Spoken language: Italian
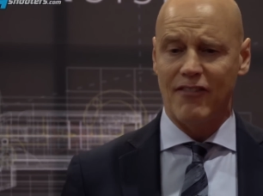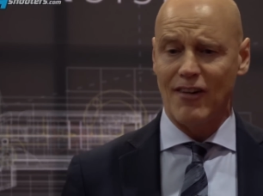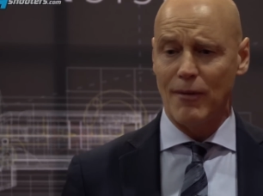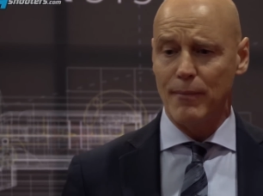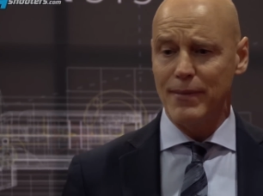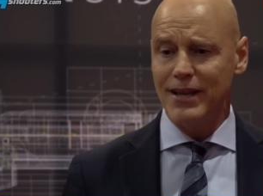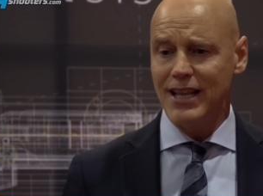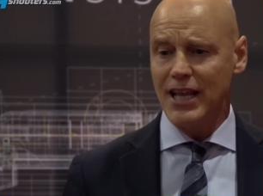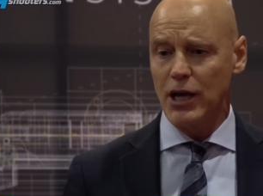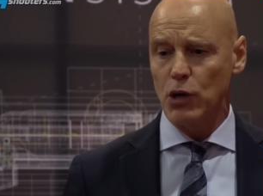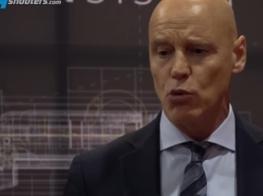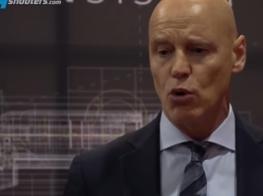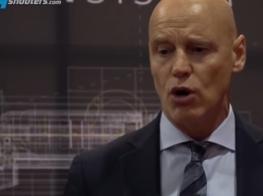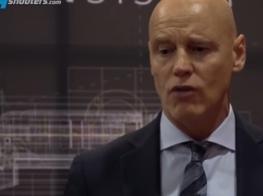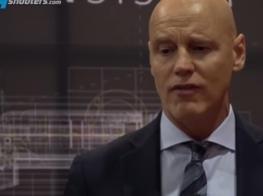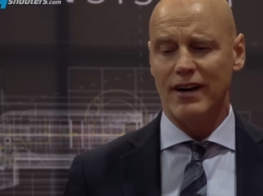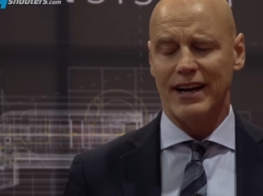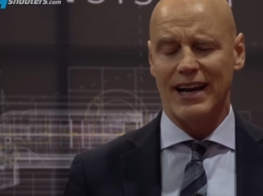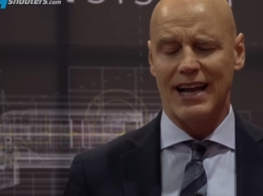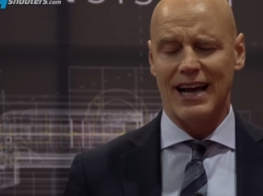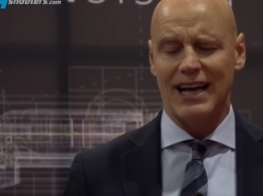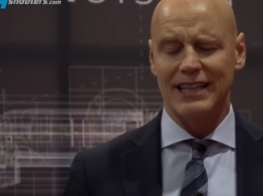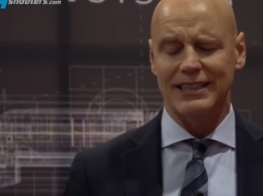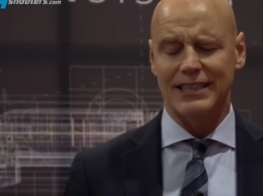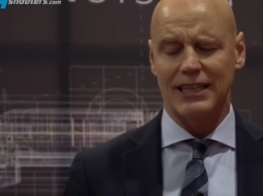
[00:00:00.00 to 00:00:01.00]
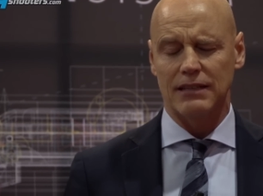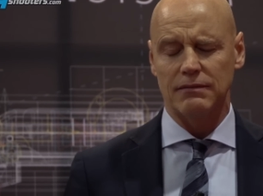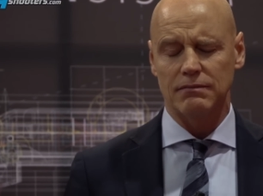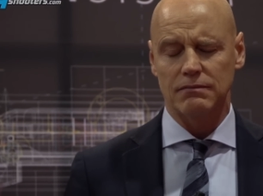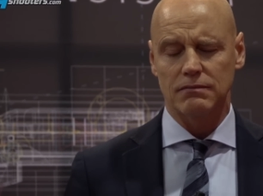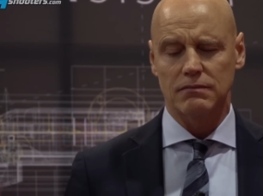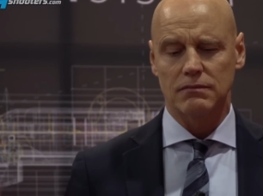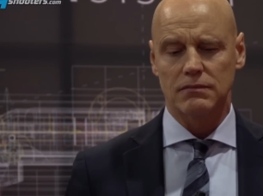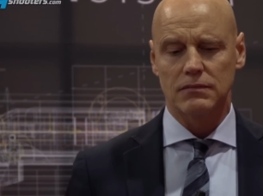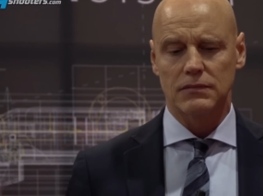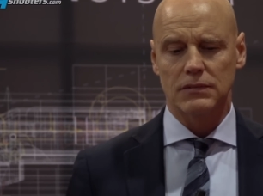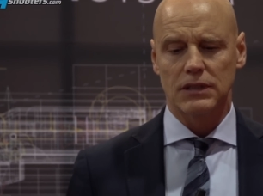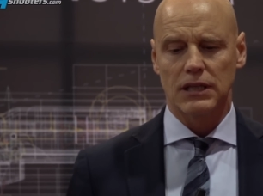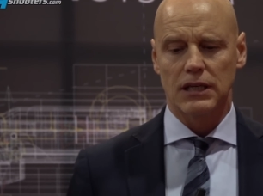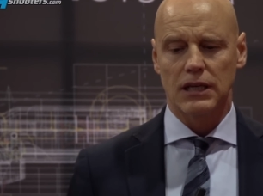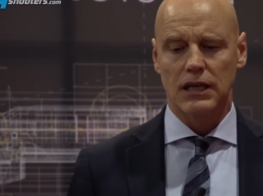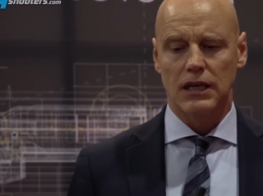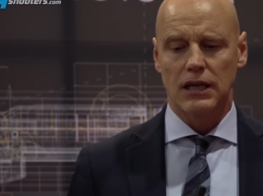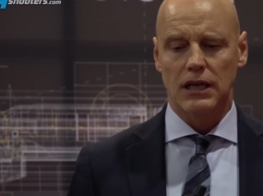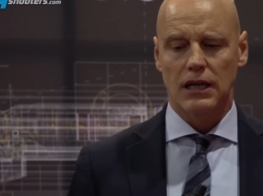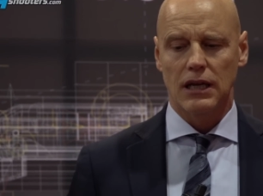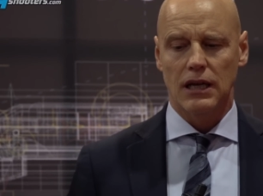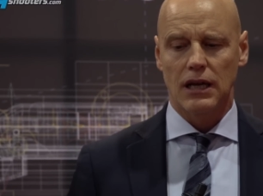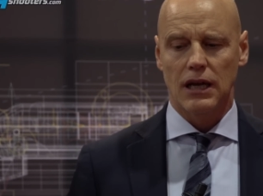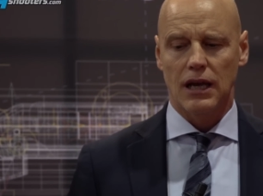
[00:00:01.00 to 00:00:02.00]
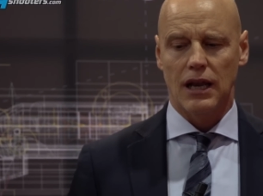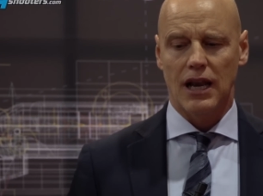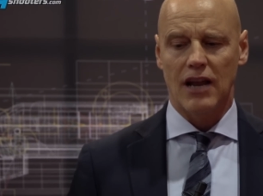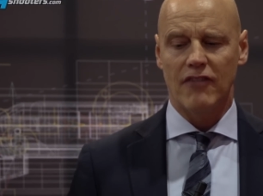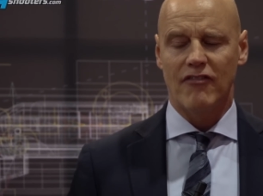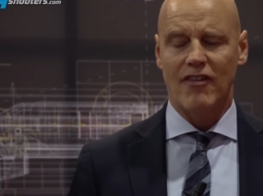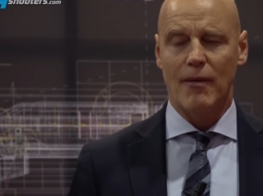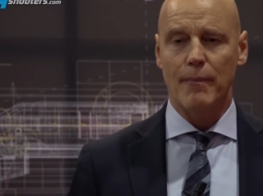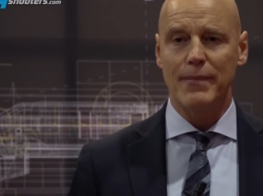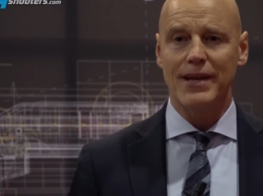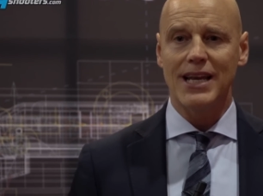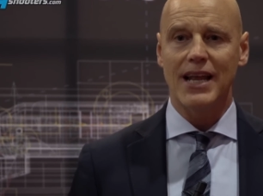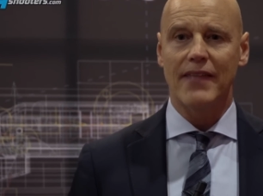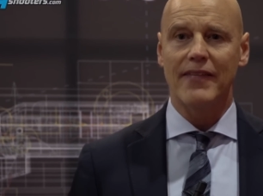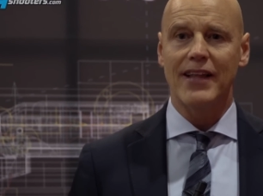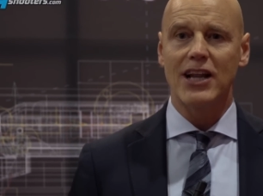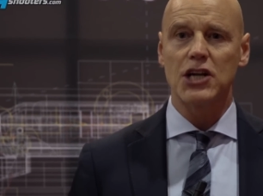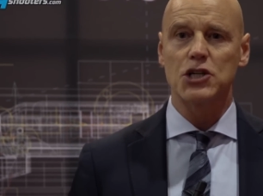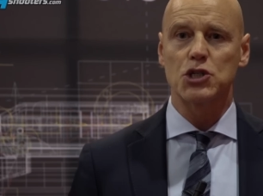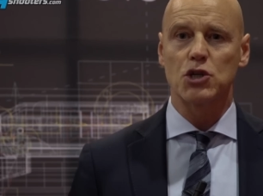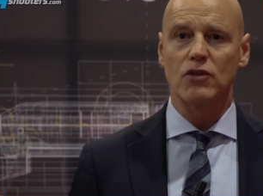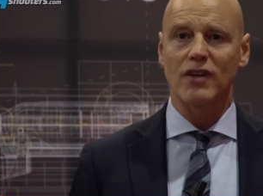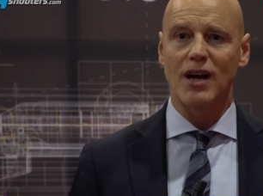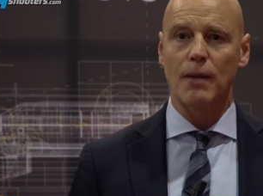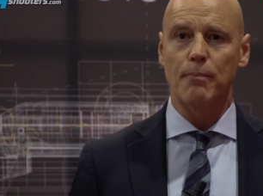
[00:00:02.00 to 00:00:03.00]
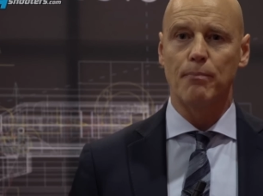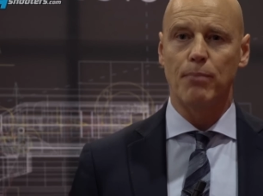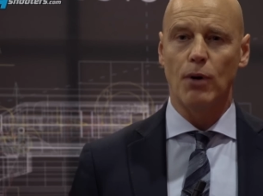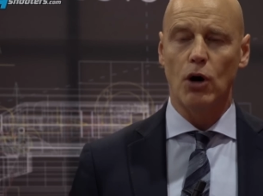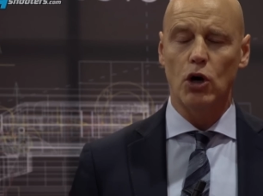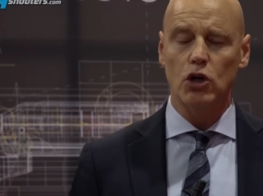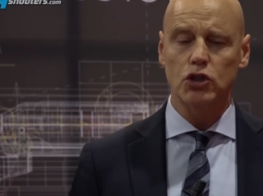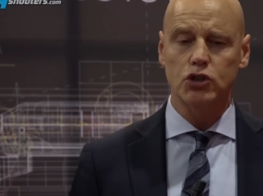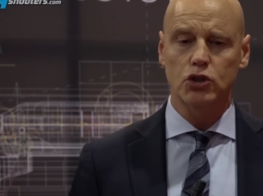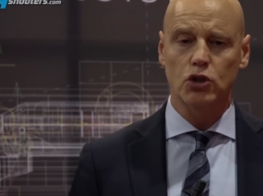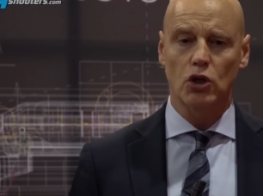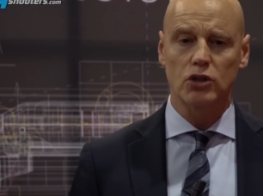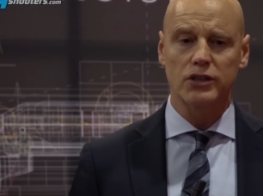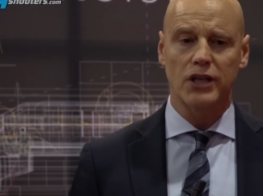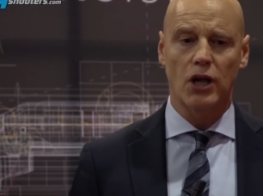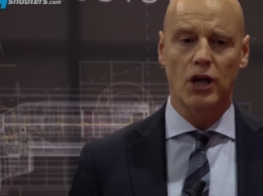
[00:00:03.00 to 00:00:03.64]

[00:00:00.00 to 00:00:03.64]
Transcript: famiglia nuova nata, la famiglia del sovrapposto